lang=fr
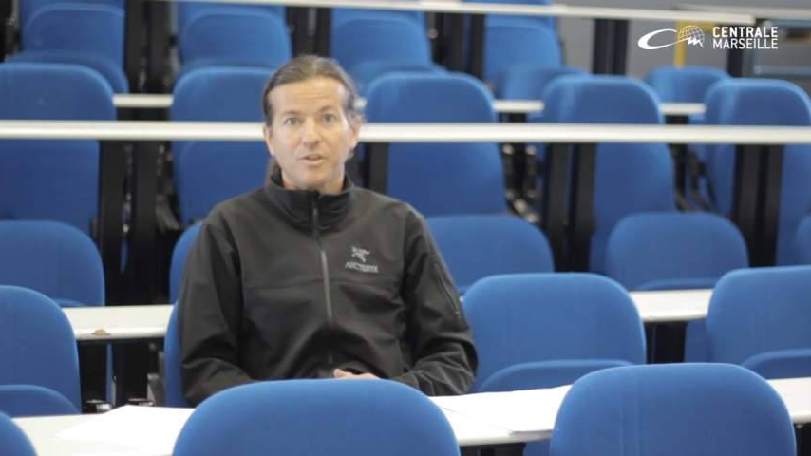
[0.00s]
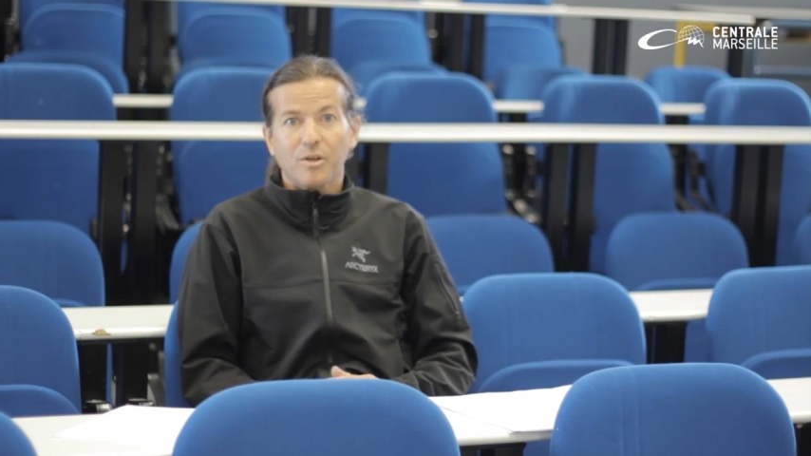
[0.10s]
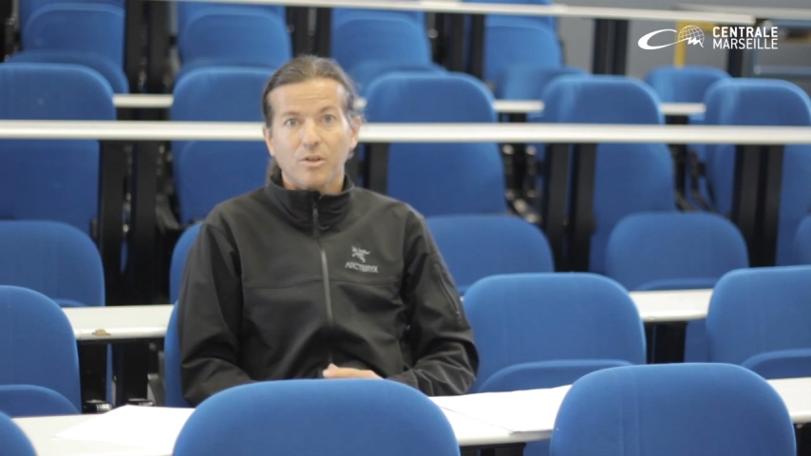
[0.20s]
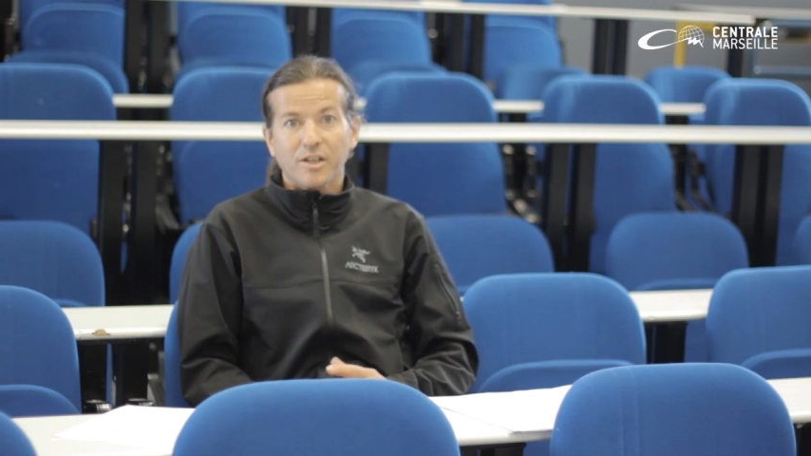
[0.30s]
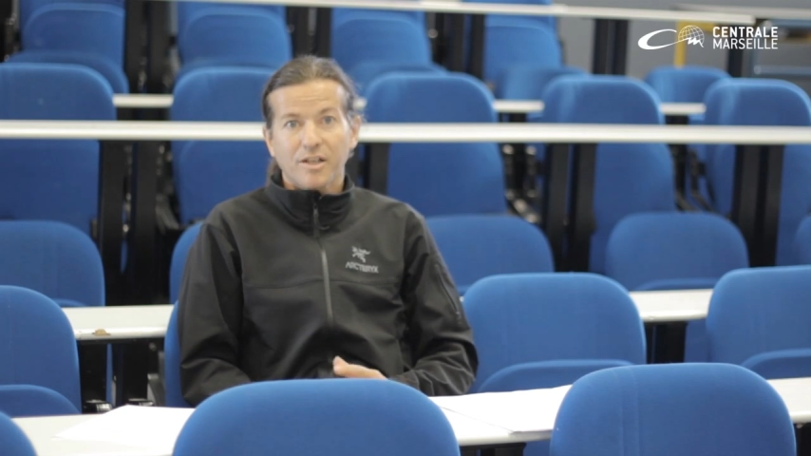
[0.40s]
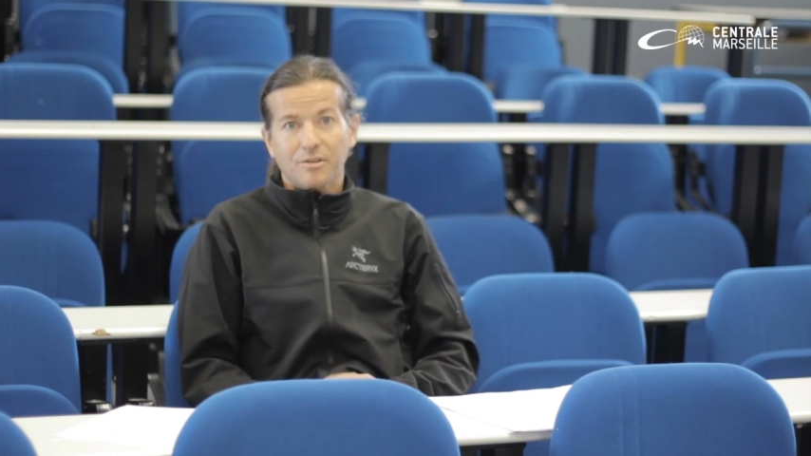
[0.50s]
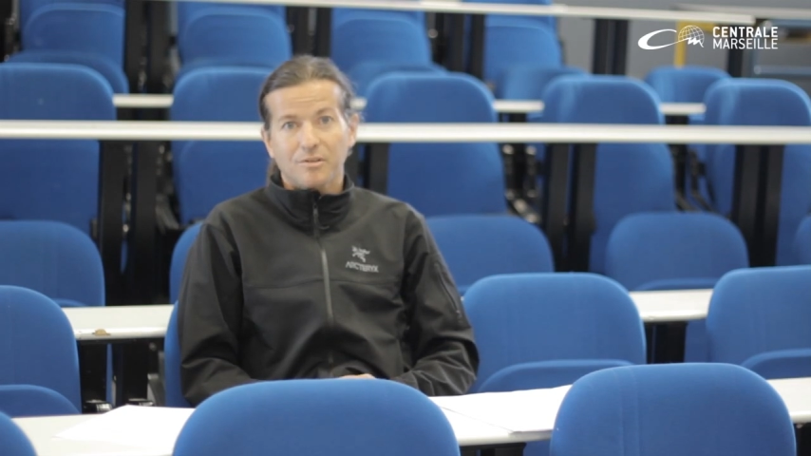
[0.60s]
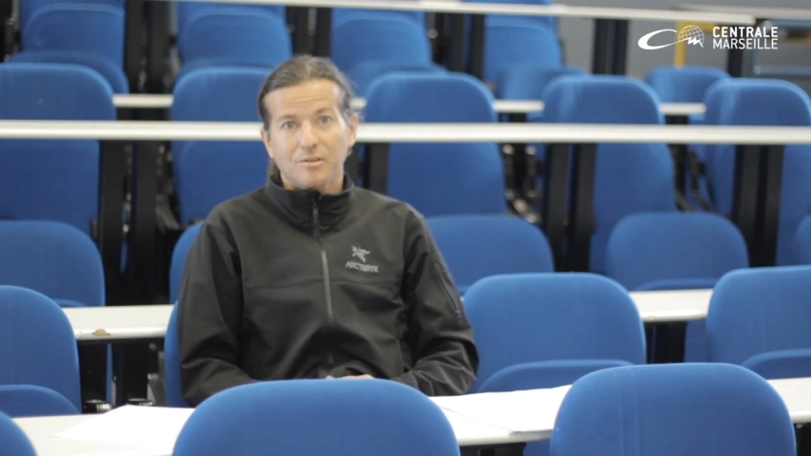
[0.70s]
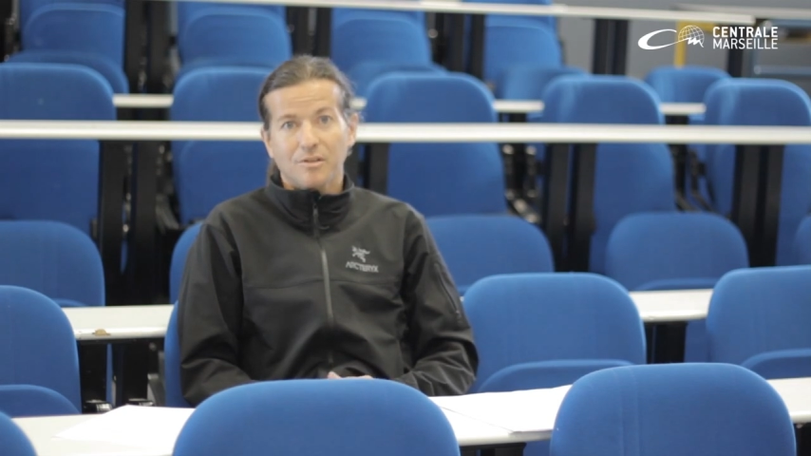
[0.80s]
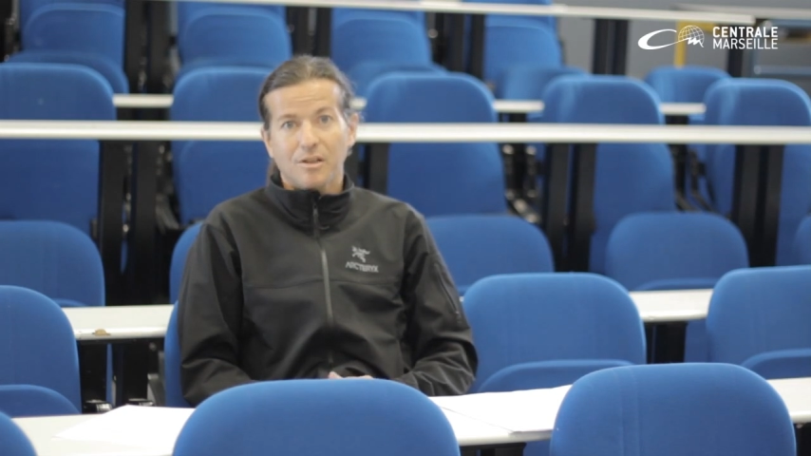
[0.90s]

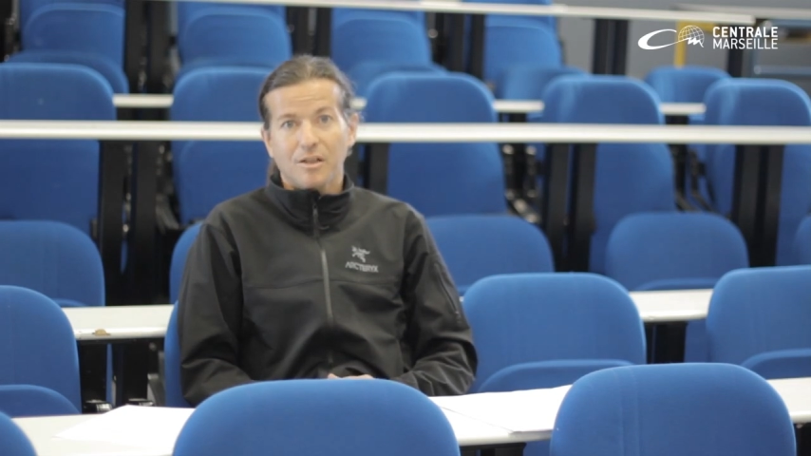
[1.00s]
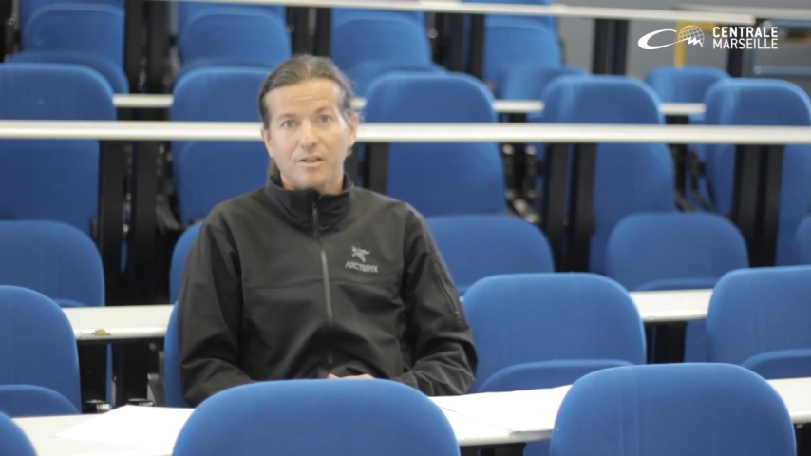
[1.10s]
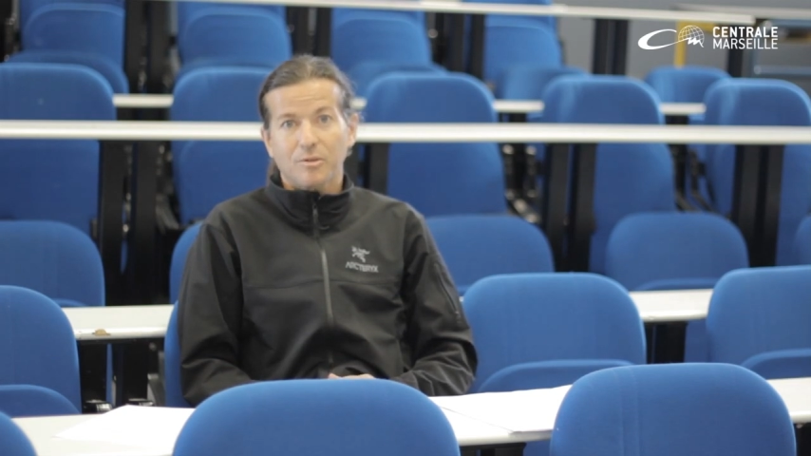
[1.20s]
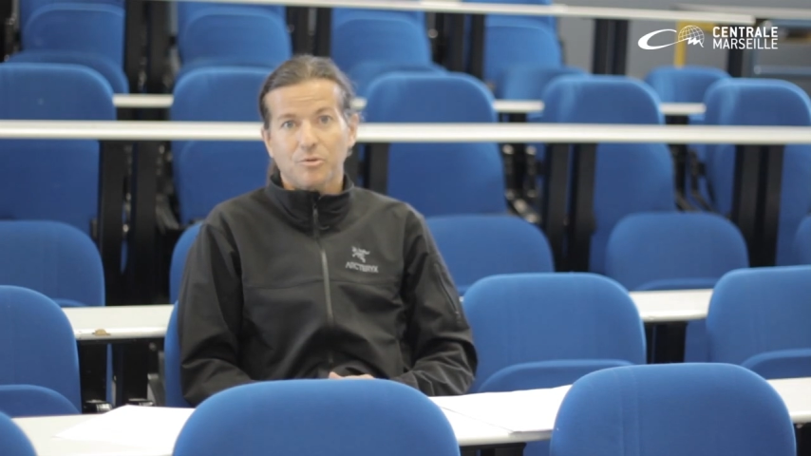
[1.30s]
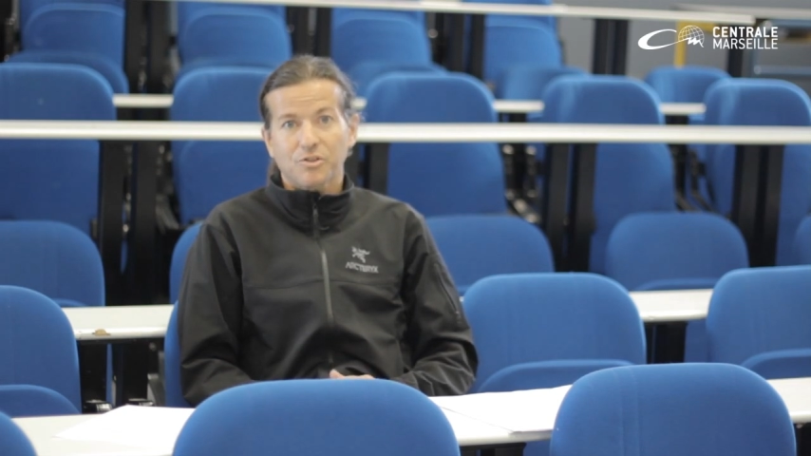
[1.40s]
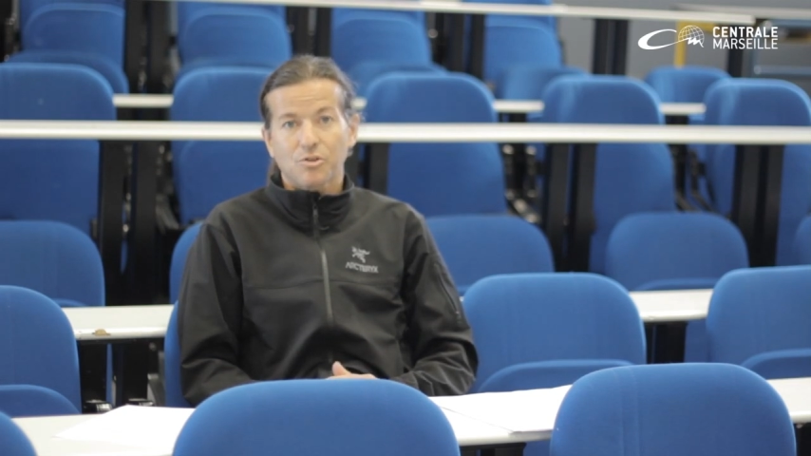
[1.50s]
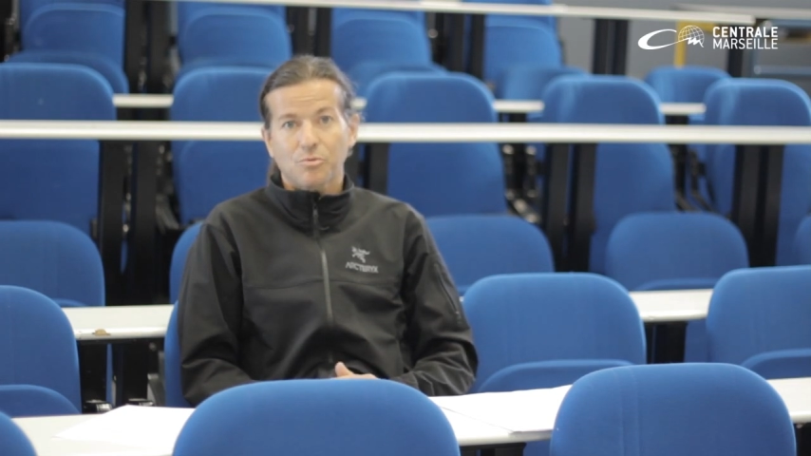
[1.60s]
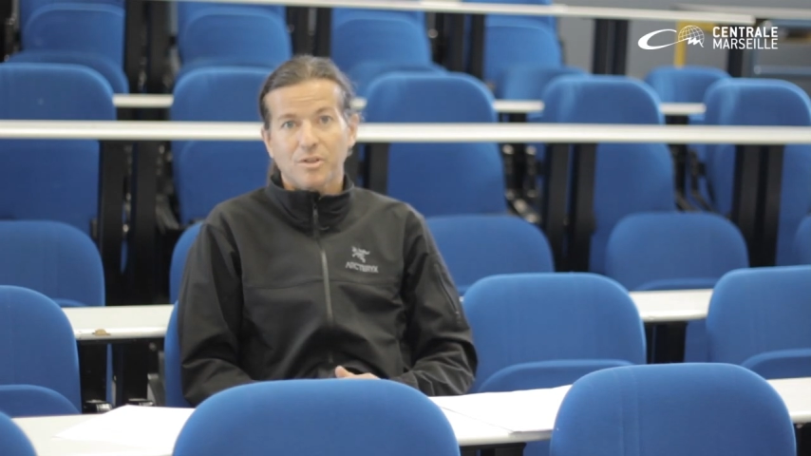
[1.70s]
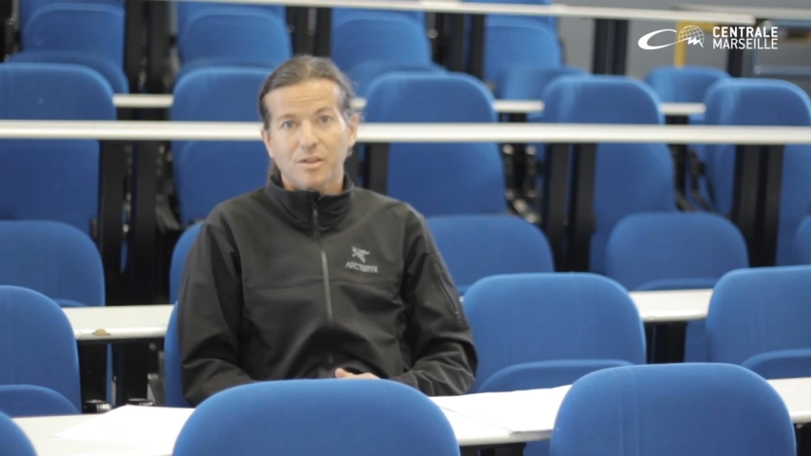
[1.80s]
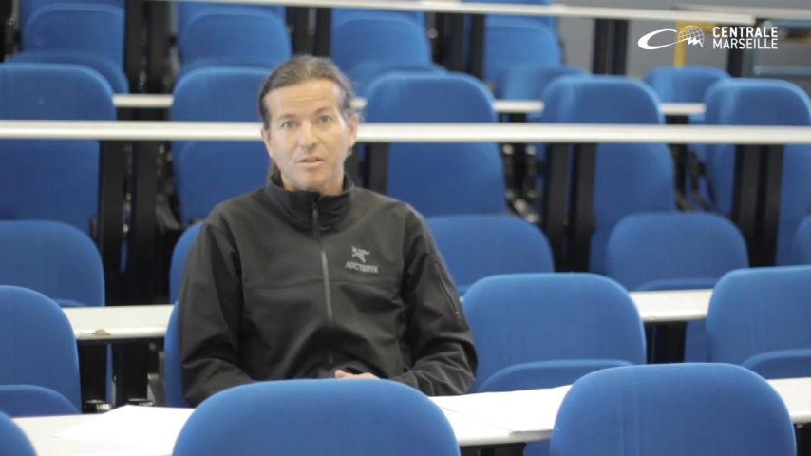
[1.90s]
éolienne, elle est
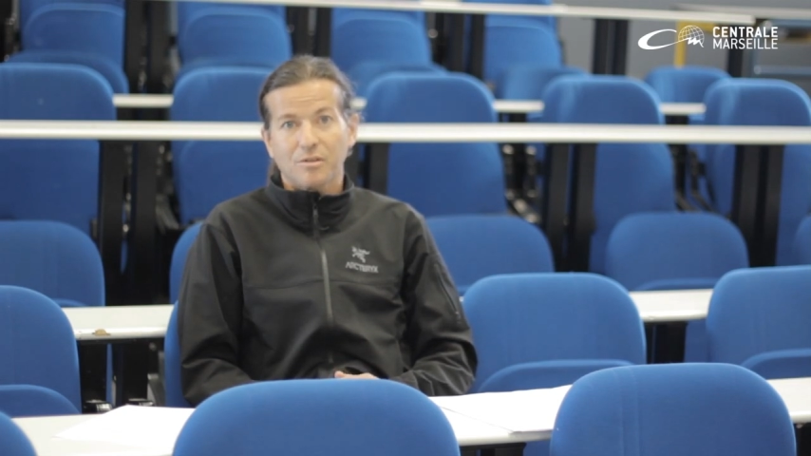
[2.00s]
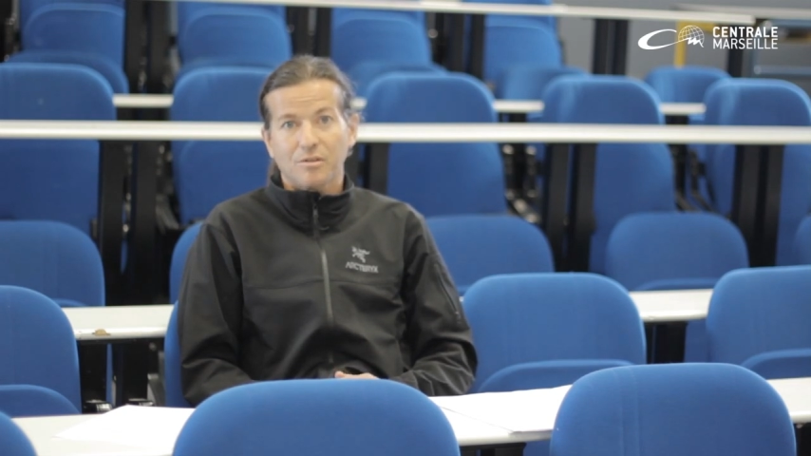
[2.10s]
constituée